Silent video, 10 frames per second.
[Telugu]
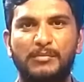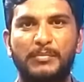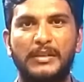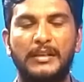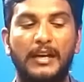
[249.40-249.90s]

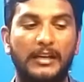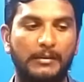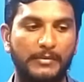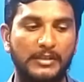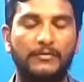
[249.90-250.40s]
చెప్పి ఆ
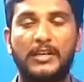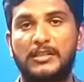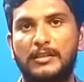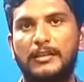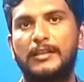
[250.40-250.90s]
రమేష్
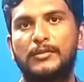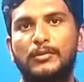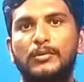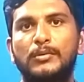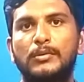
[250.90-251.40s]
ఫాస్టర్
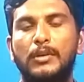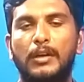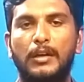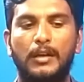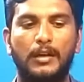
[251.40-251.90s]
గారితో
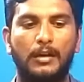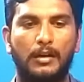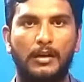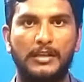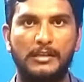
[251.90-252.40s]

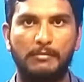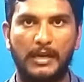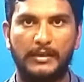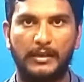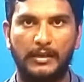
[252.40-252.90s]
ఈ
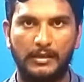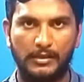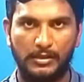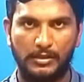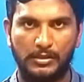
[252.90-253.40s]
మాట
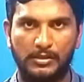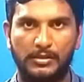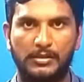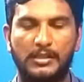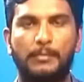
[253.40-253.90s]

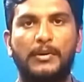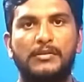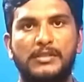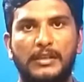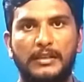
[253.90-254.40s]

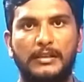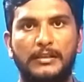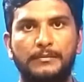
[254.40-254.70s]
చెప్పడం జరిగింది